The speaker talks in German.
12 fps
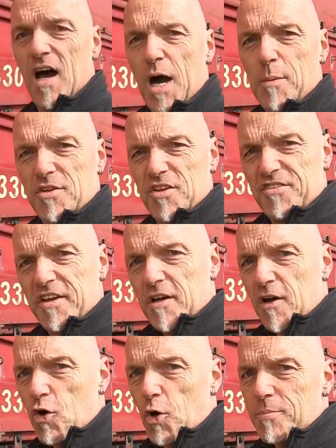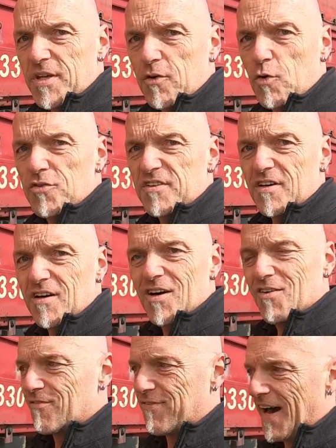Aber das Ding kommt nicht runter,
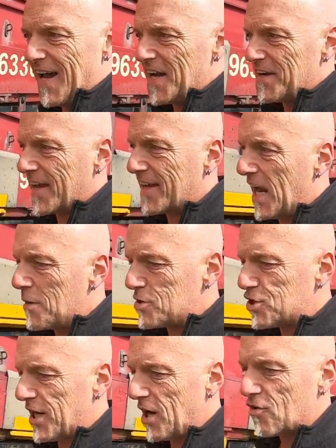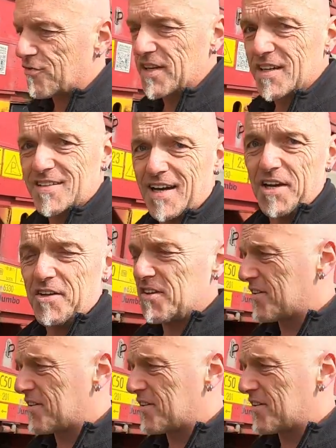weil der gelbe Schlauch wieder dran